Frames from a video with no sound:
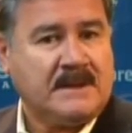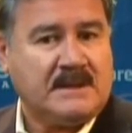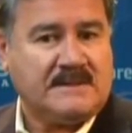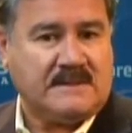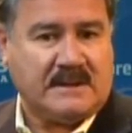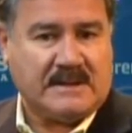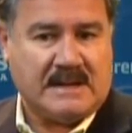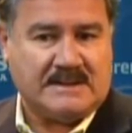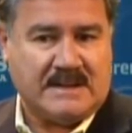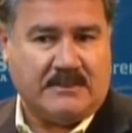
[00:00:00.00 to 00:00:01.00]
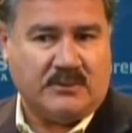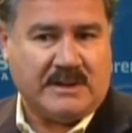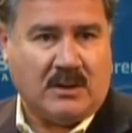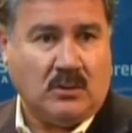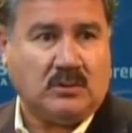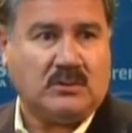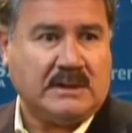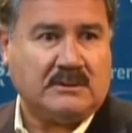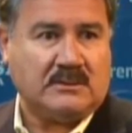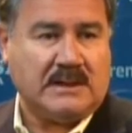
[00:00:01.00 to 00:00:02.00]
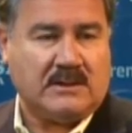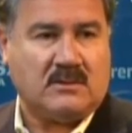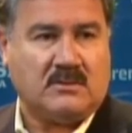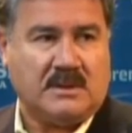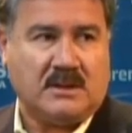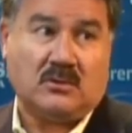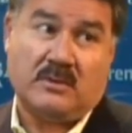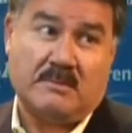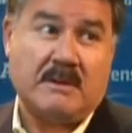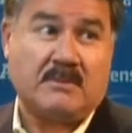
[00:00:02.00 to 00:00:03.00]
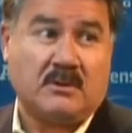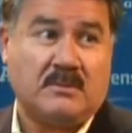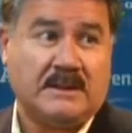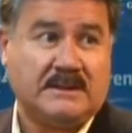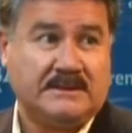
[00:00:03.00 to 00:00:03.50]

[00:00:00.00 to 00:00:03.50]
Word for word: Y si analizamos ya otros datos de la economía, todavía es más preocupante.